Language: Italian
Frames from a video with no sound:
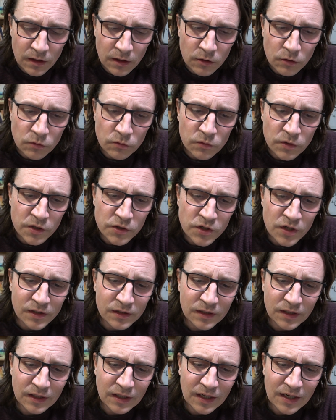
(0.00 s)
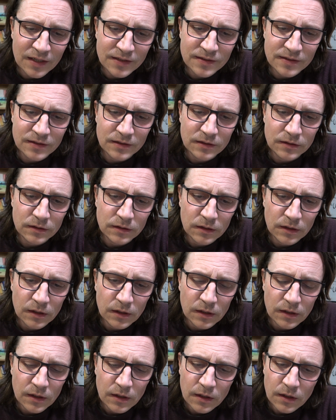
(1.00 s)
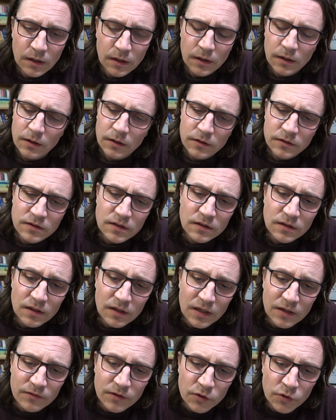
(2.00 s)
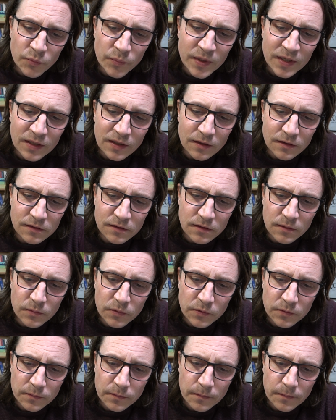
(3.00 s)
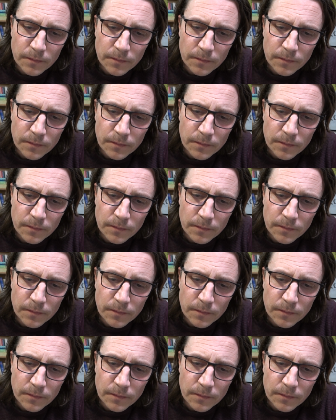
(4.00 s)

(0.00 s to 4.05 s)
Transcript: e con una certa grazia. Si tenevano benissimo.